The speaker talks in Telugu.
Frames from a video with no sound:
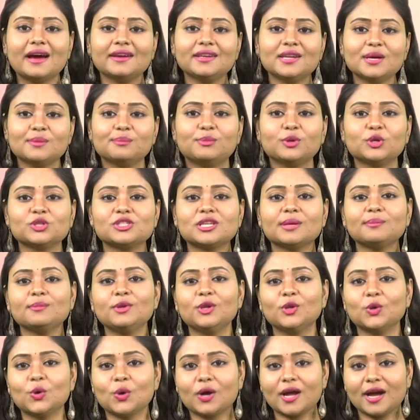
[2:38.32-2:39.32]
నాన్న
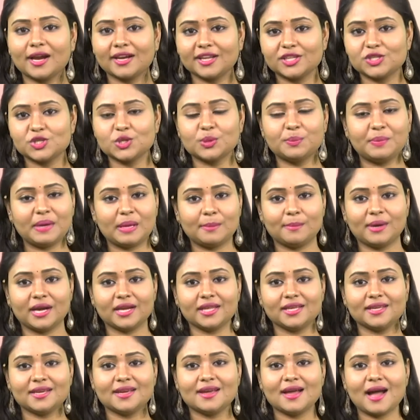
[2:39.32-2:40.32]
భుజం లోకాన్ని
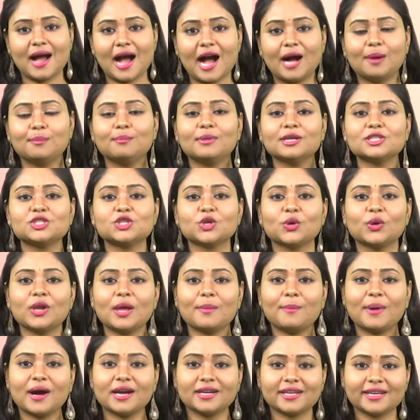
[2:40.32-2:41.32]
చూపేబడి అమ్మ
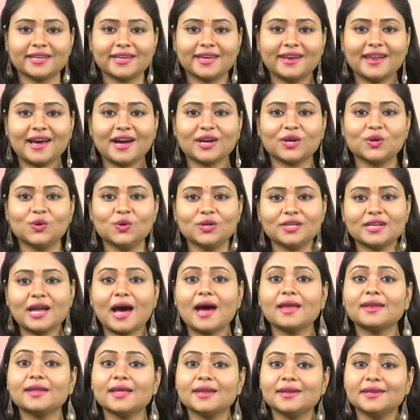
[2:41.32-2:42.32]
జోలపాట ఎలాగో
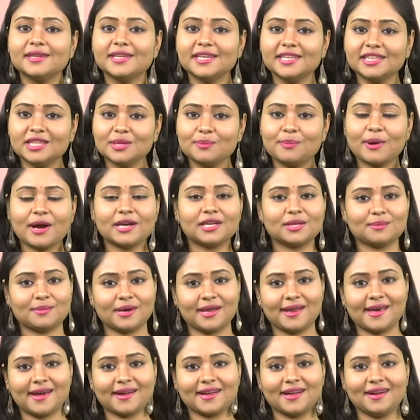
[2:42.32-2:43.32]
నాన్న
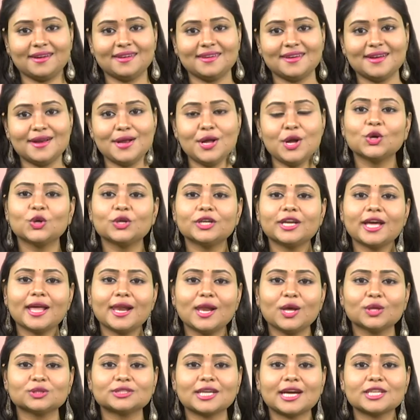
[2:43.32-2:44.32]
నీతిపాఠం అలాగా
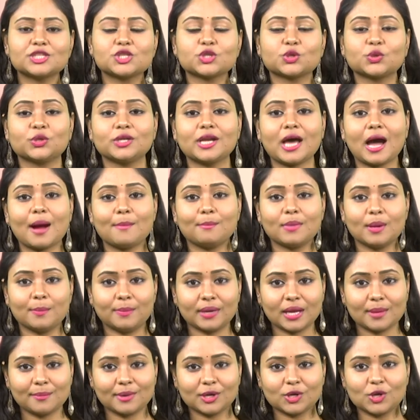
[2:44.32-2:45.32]
గుండెల్లో దాచుకున్న
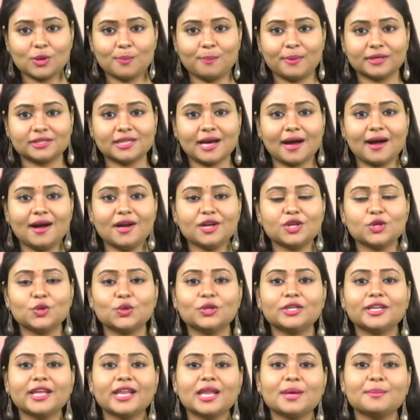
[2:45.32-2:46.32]
అమ్మ ప్రేమ గొప్పదా
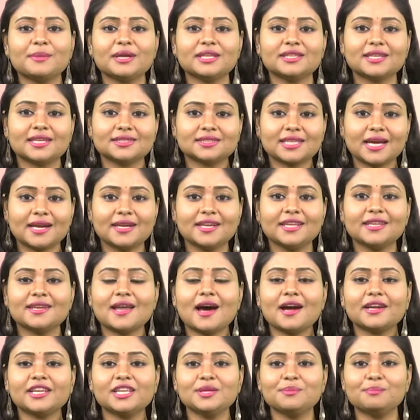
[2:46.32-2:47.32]
గుండెల మీద
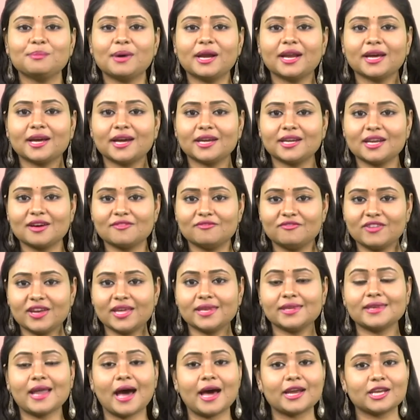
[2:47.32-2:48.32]
తన్నినా కిమ్మనక
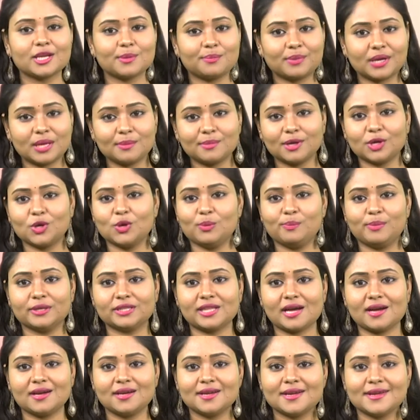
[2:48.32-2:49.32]
నవ్వే నాన్న ప్రేమ
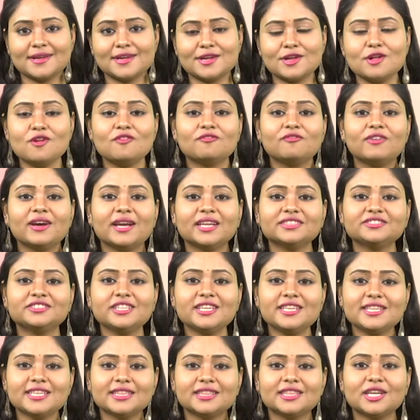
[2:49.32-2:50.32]
గొప్పదా
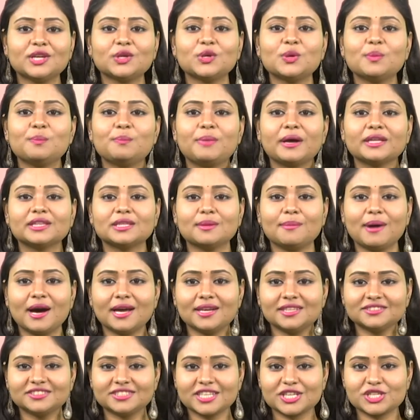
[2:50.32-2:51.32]
వెరసి ఇద్దరు
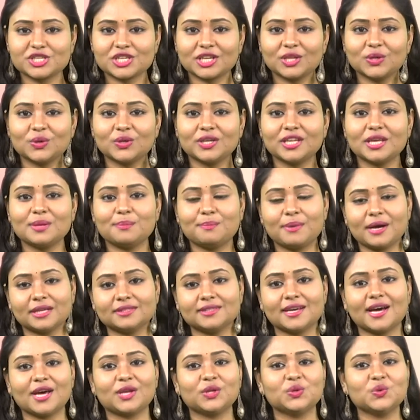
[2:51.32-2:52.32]
పెద్దబాల శిక్షలోని
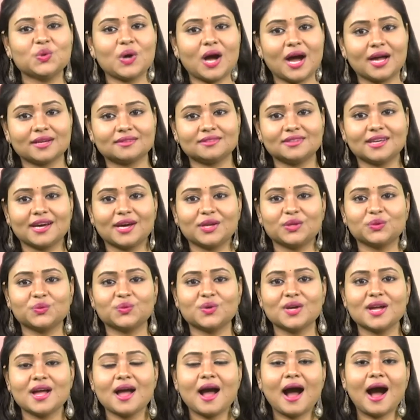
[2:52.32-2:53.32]
పదాలు
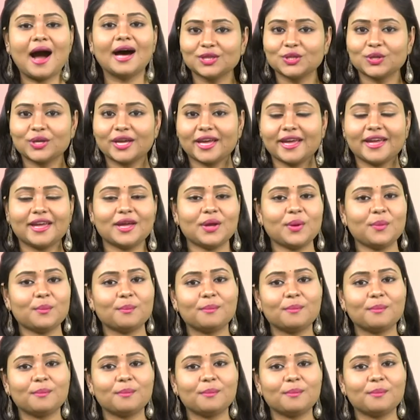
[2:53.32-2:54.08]
అర్థాలు అందుకే